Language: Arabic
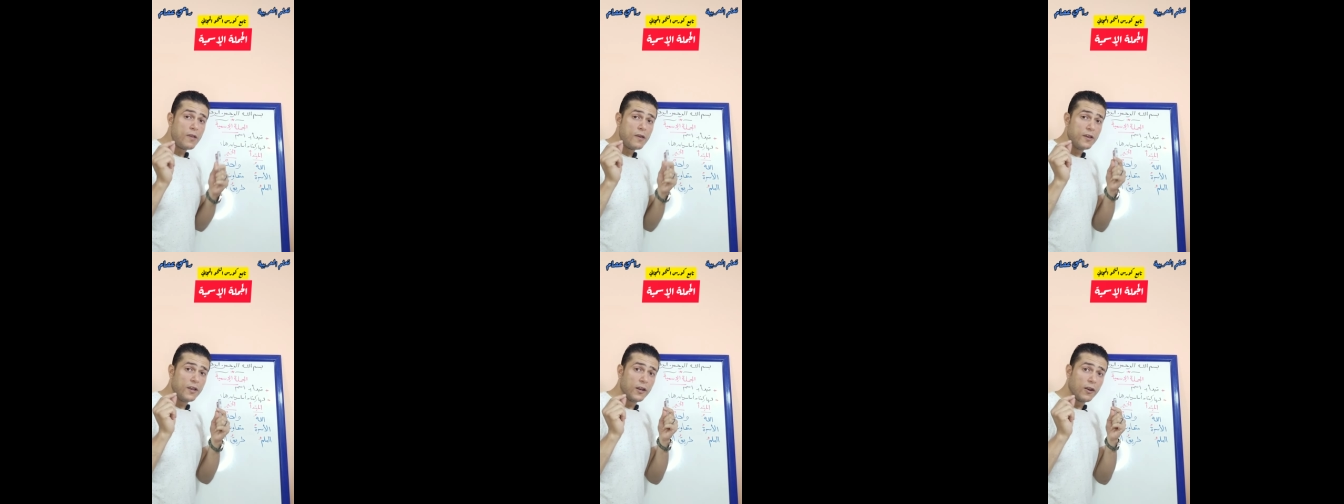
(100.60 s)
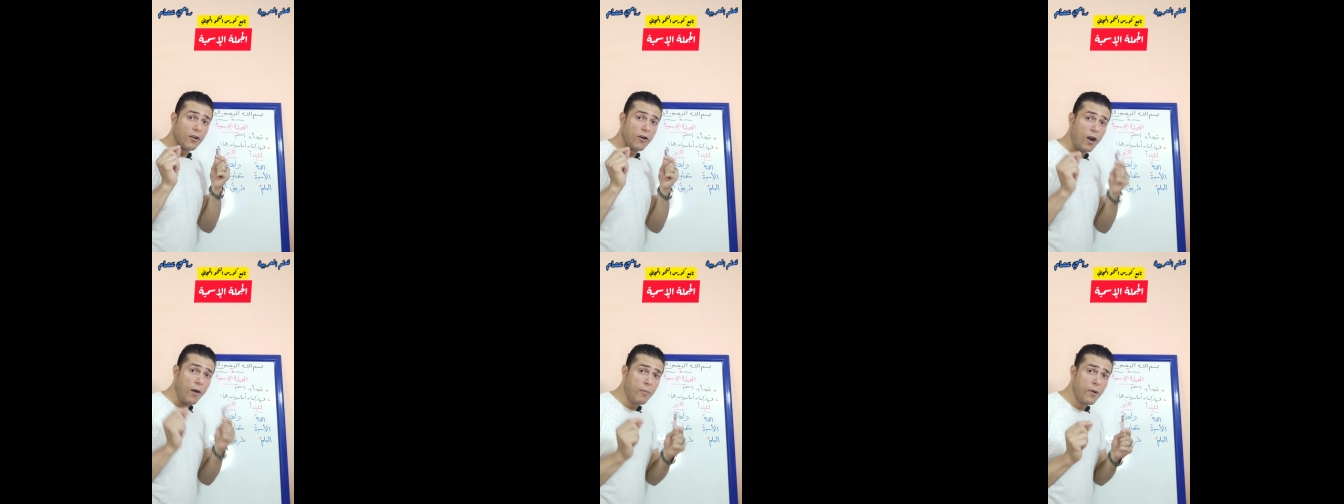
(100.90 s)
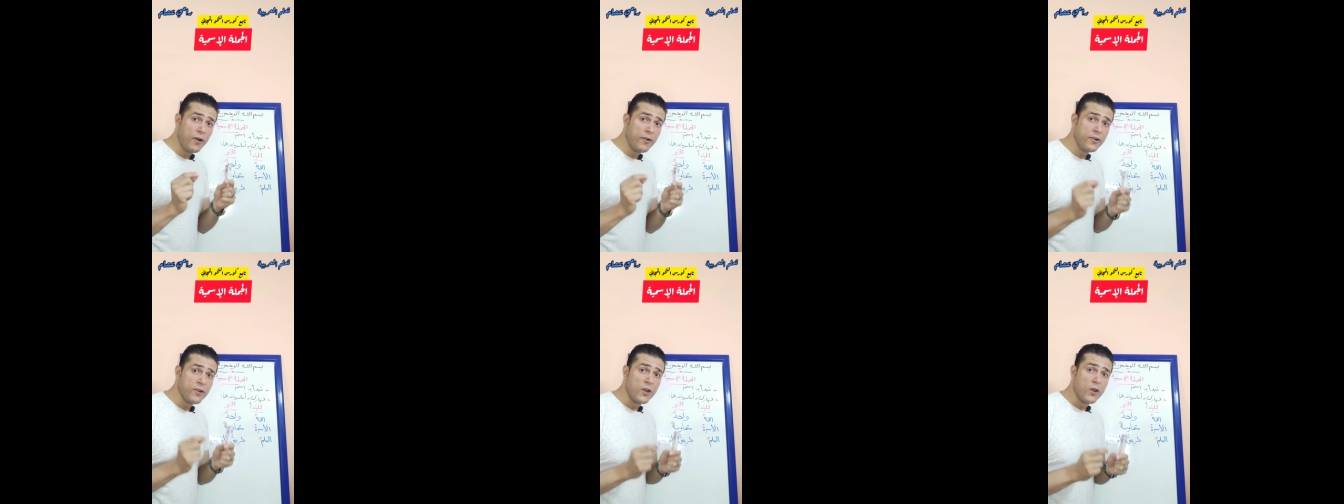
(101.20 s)

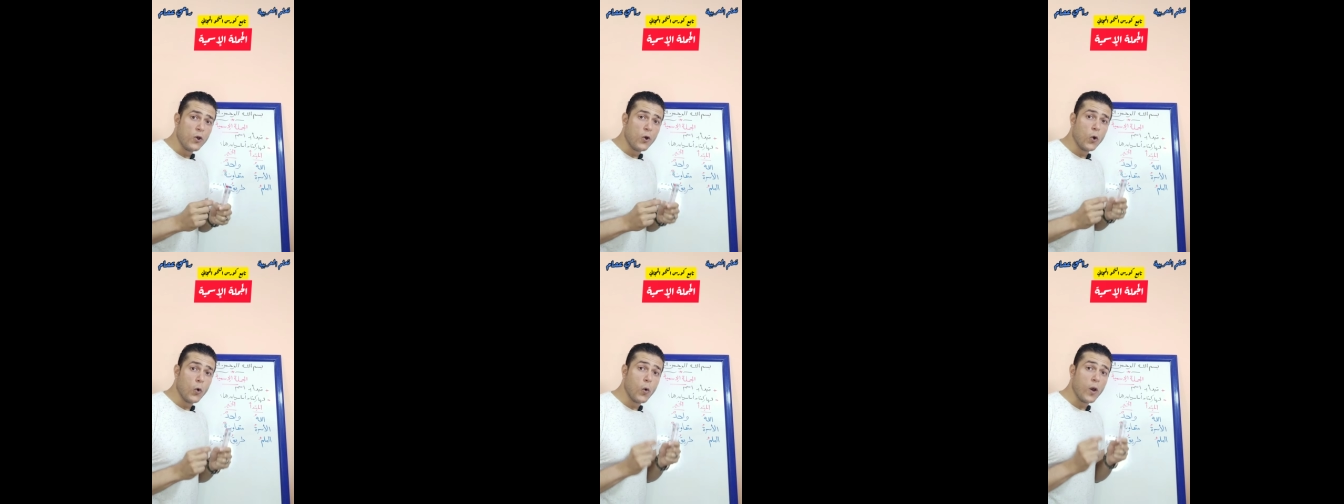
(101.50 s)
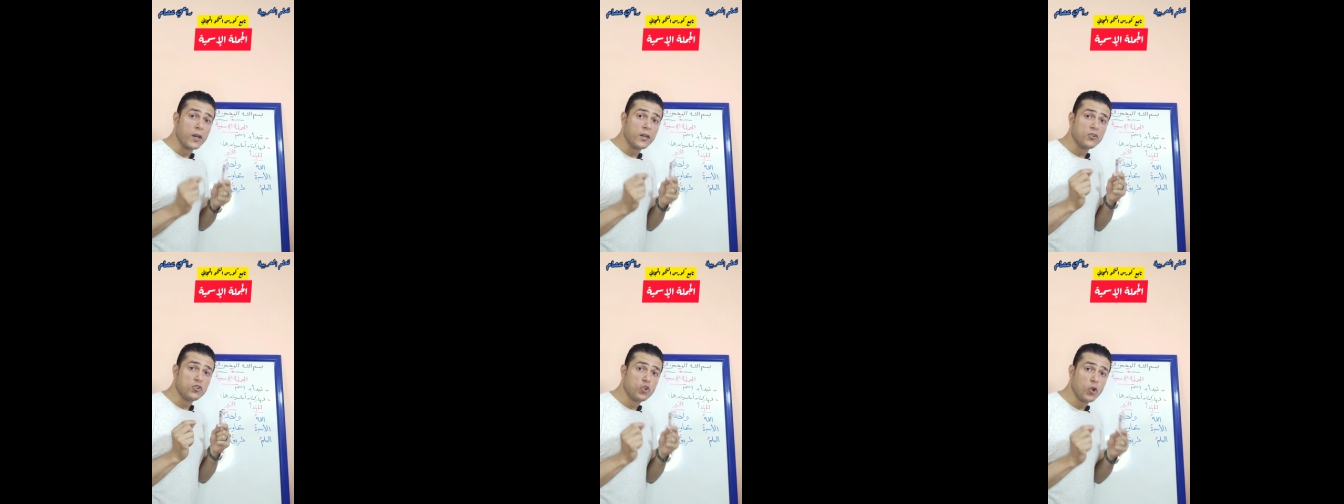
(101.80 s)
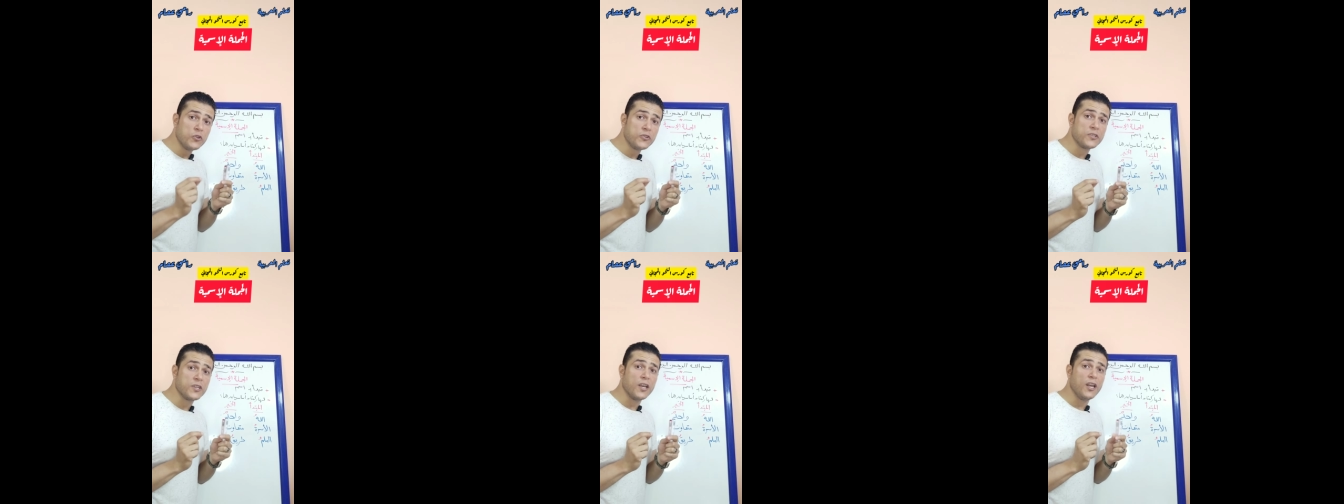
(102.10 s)
الخبر هو
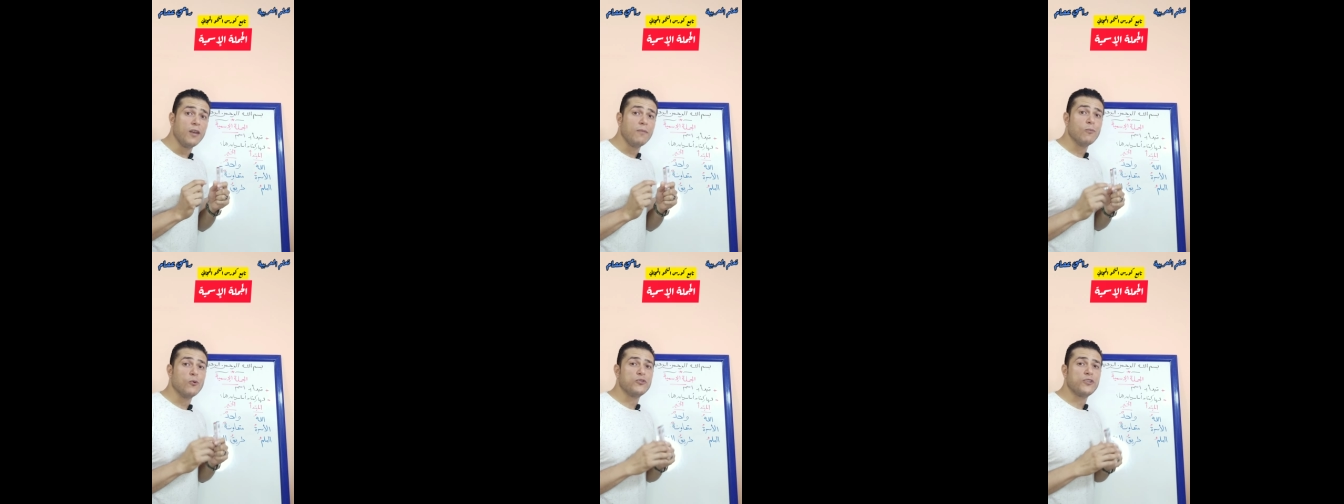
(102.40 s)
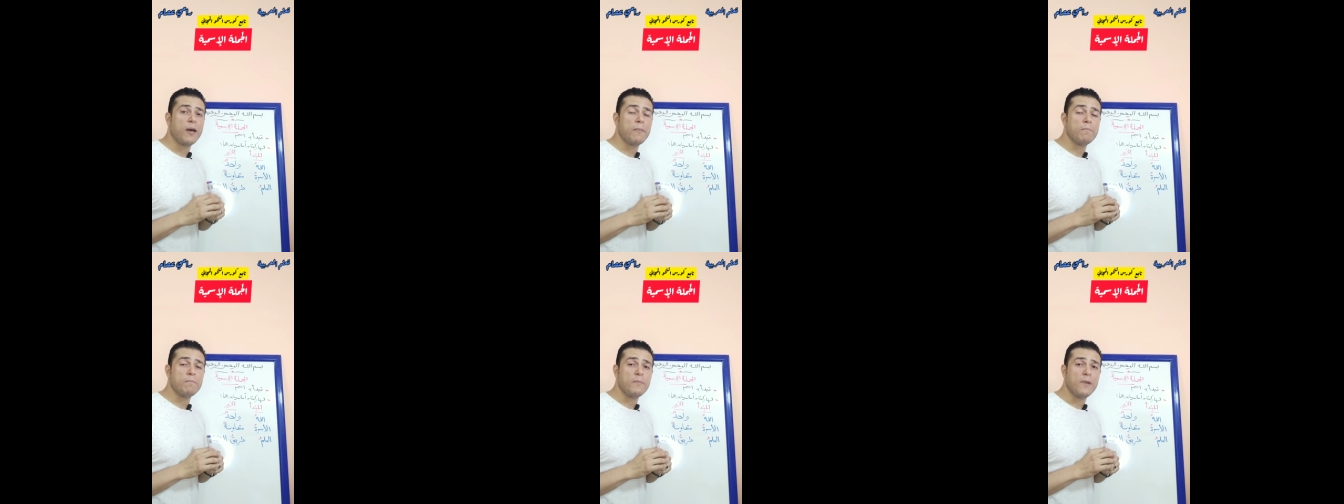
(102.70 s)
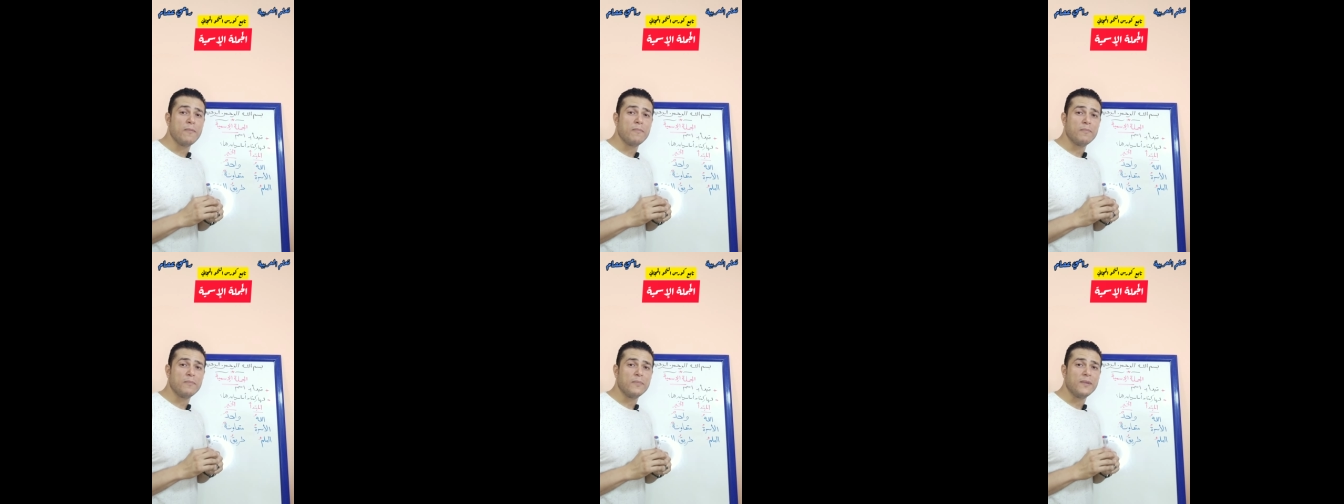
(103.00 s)
الجزء
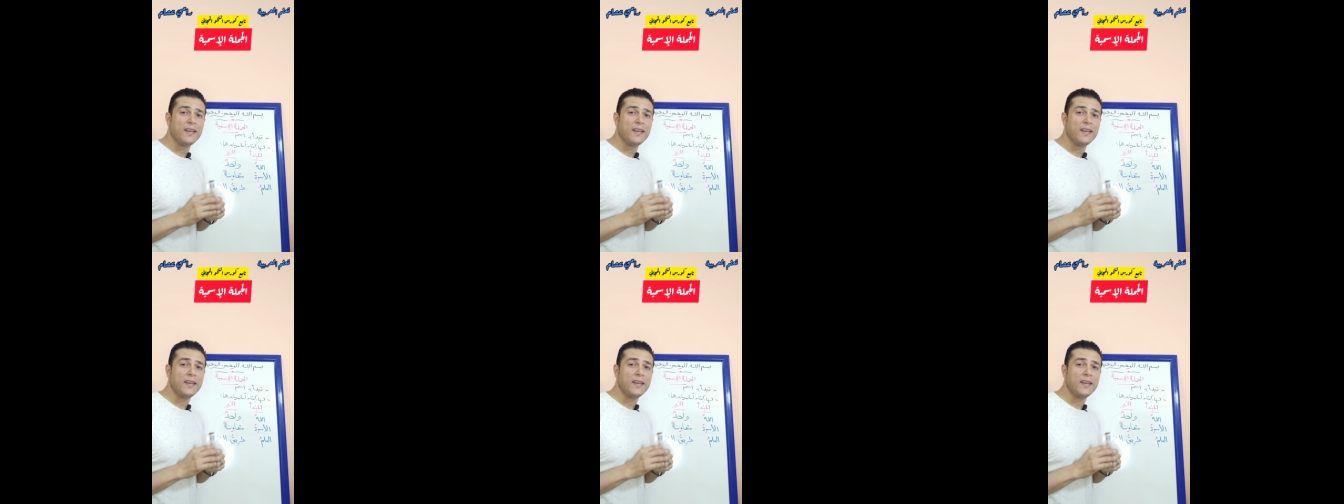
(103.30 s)
المتمم